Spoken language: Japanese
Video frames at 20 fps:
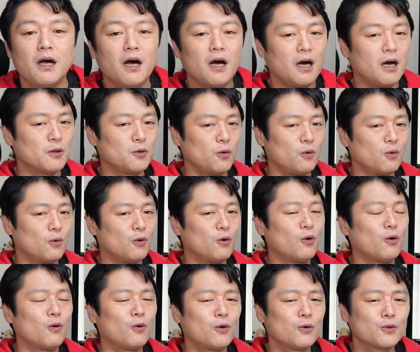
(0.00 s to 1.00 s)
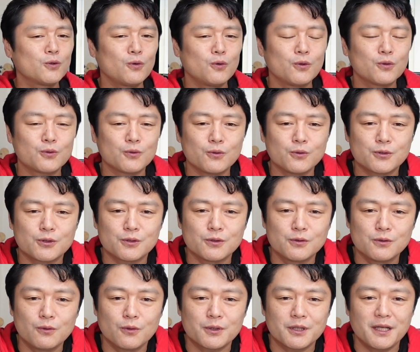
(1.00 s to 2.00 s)
あの報道特集
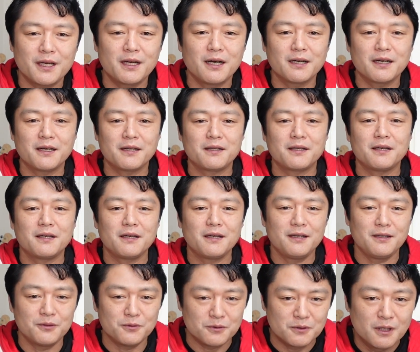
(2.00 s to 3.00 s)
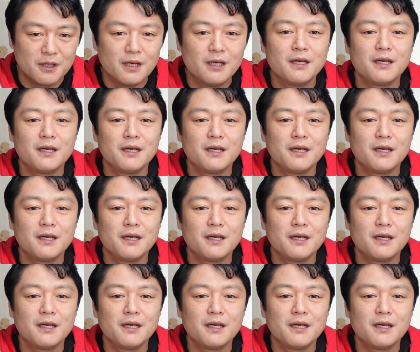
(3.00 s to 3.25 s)
を手掛けている